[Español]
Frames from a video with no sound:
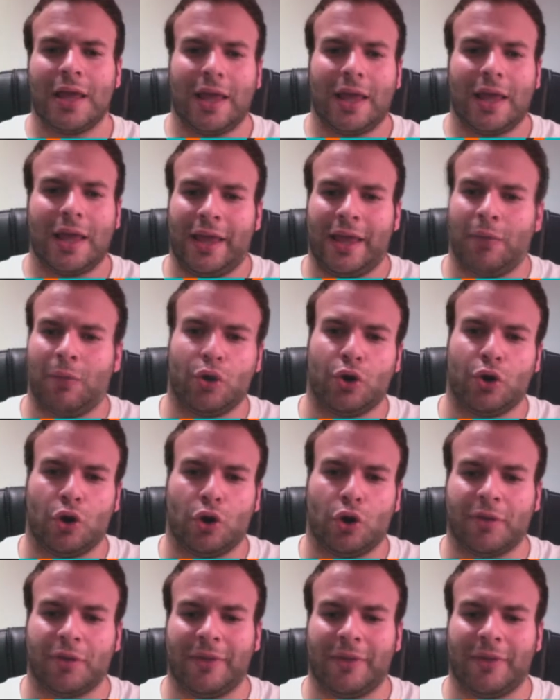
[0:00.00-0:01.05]
Eh, bueno,
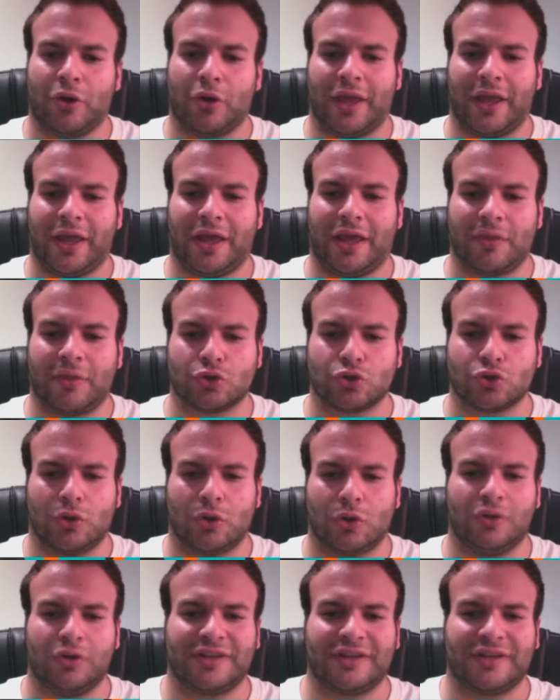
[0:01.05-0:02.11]
lo primero que hacemos
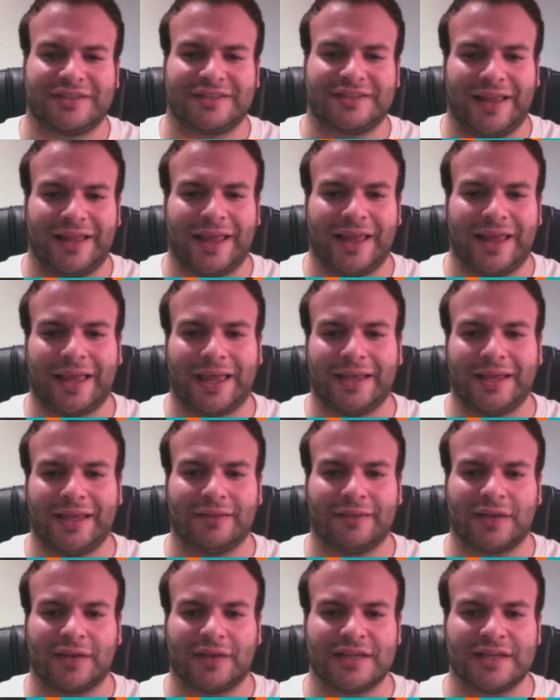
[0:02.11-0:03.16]
cuando entras te da elegir
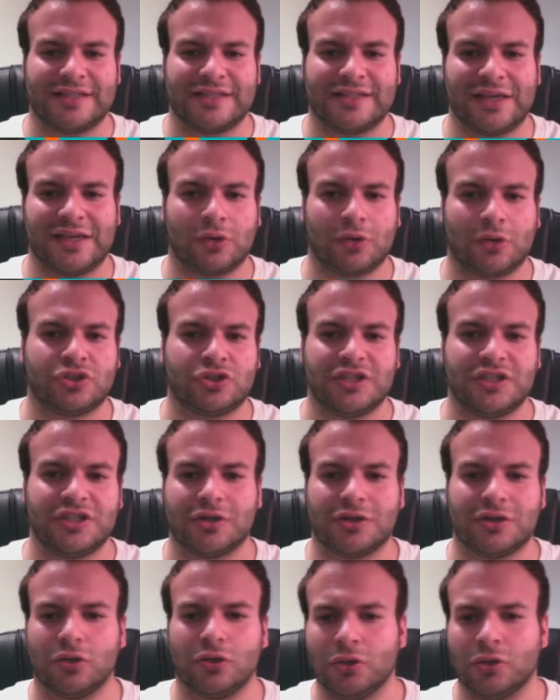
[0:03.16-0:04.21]
entre chica o
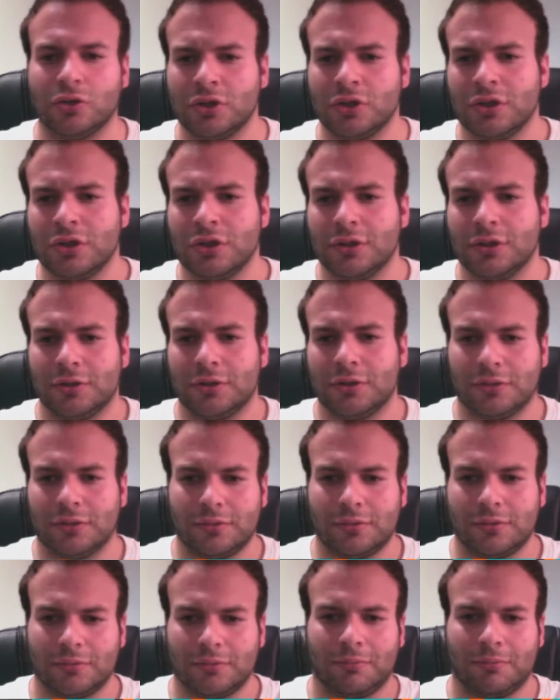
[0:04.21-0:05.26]
chico
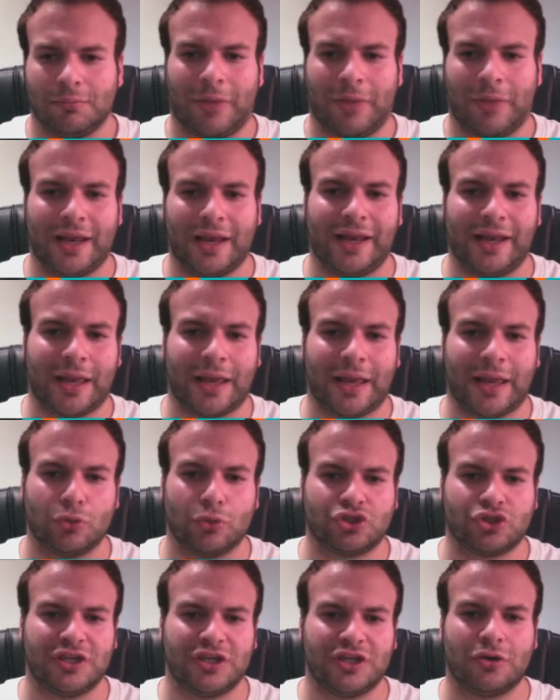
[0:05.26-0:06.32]
¿vale?
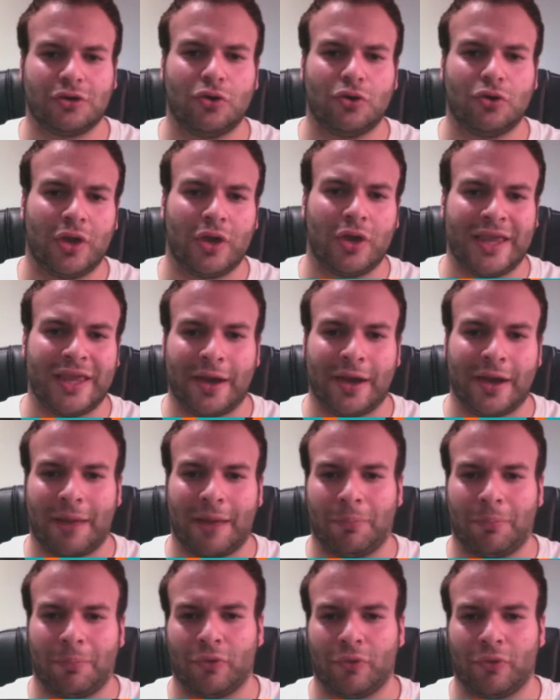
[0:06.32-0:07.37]
Elegimos chico y
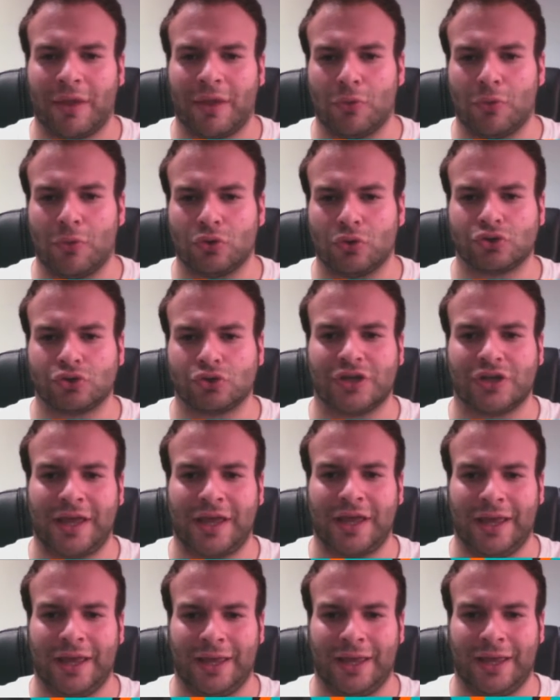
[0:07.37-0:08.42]
ahora podemos
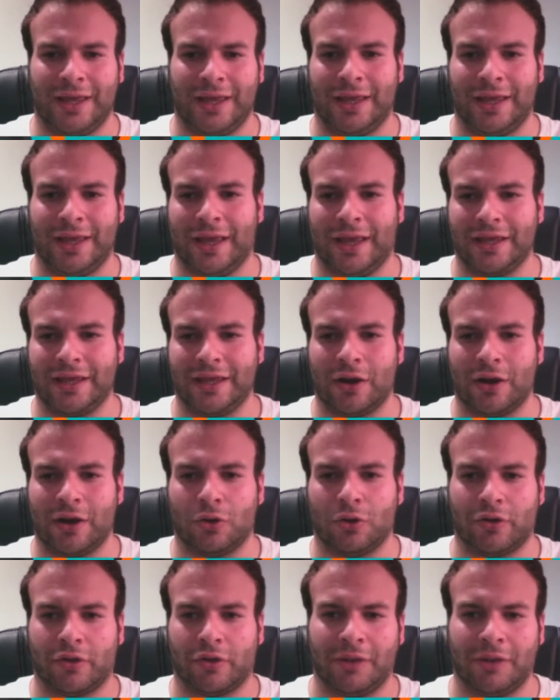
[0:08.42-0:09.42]
eh, elegir el color del